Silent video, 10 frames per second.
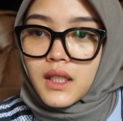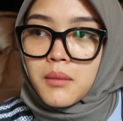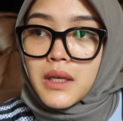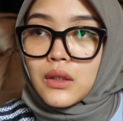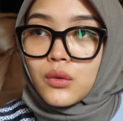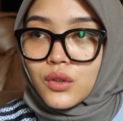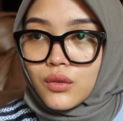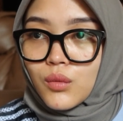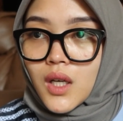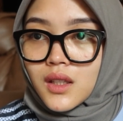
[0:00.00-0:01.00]

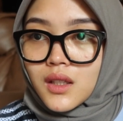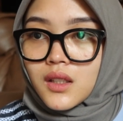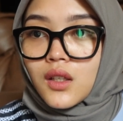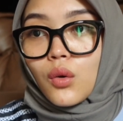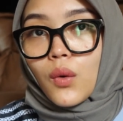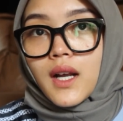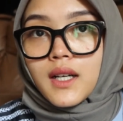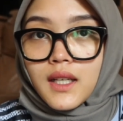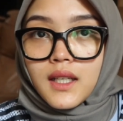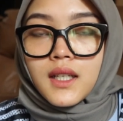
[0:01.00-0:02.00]
kebangun buat
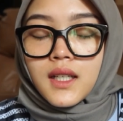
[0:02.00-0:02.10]
ngeluarin